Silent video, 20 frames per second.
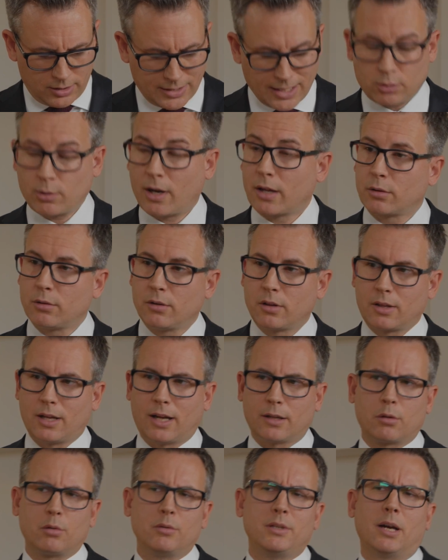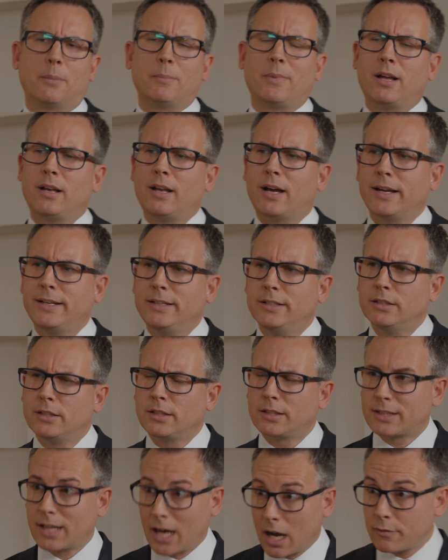Ja, du hast uns dazu ja mal
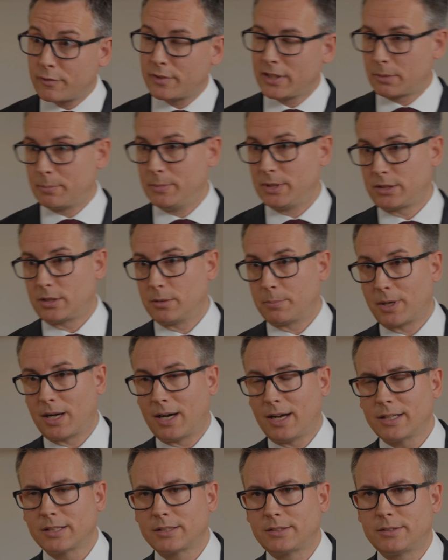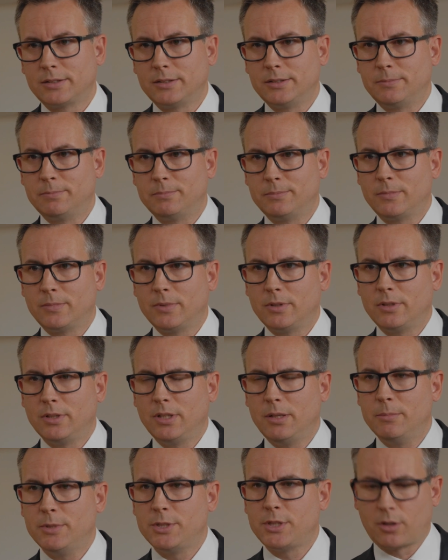eine Grafik mitgebracht, ähm,
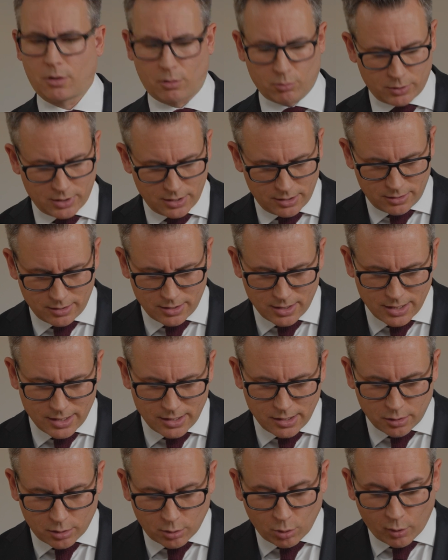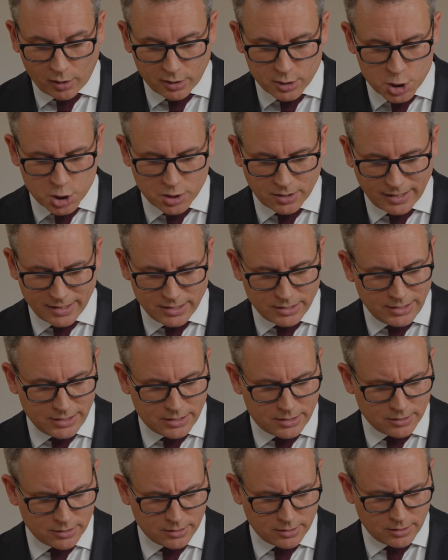nämlich zu den historischen
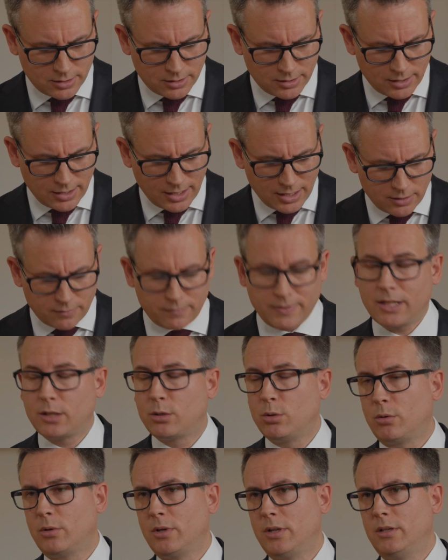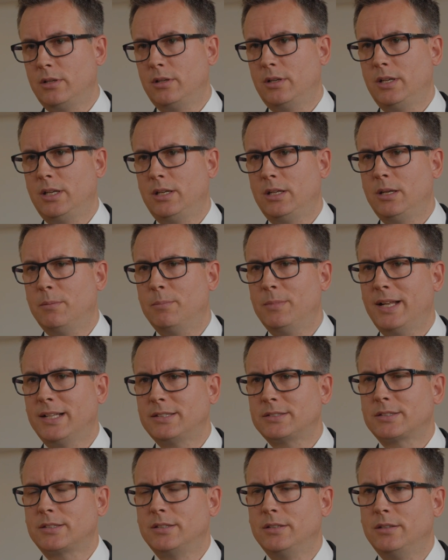Renditeentwicklungen in dem
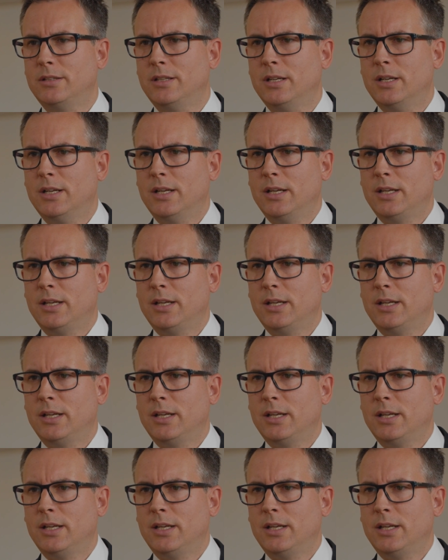letzten